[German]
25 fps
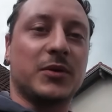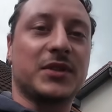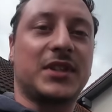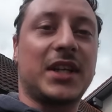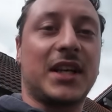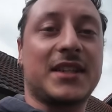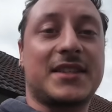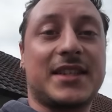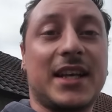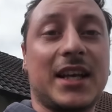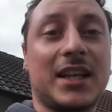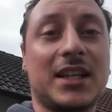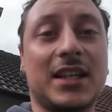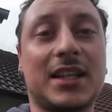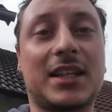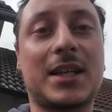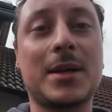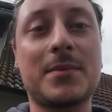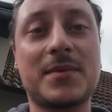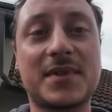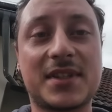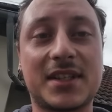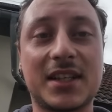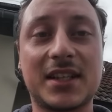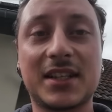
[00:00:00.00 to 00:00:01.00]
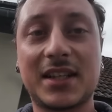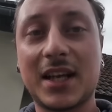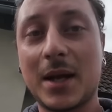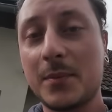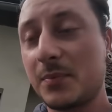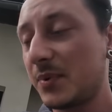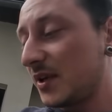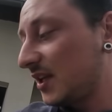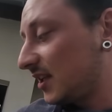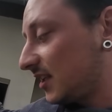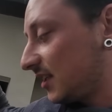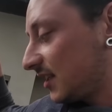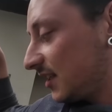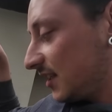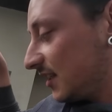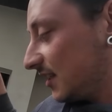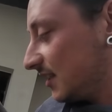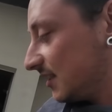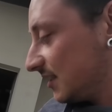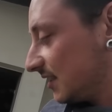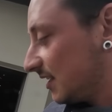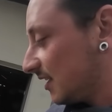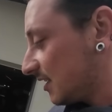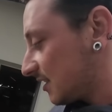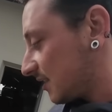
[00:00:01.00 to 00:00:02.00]
Und tatsächlich gibt es den Teppich
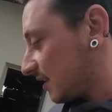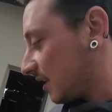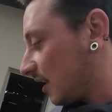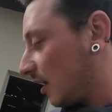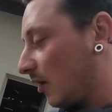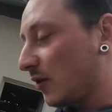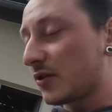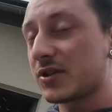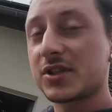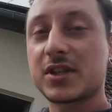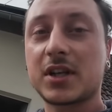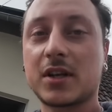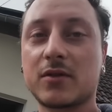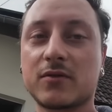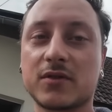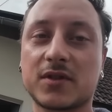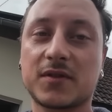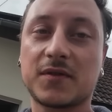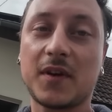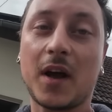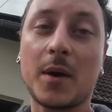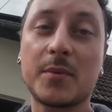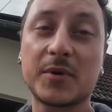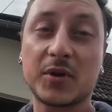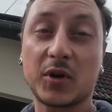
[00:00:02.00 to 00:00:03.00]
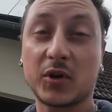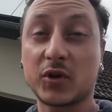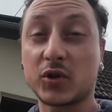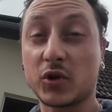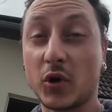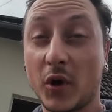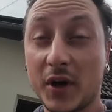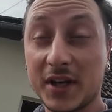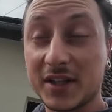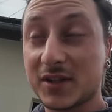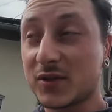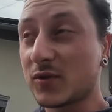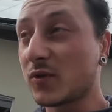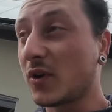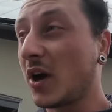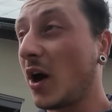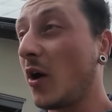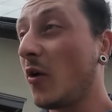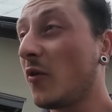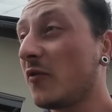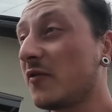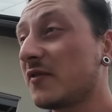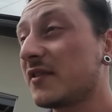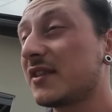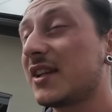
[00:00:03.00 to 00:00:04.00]
in dieser Ausstattungsfarbe noch neu zu
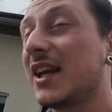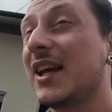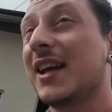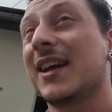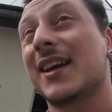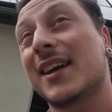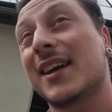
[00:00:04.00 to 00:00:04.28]
kaufen.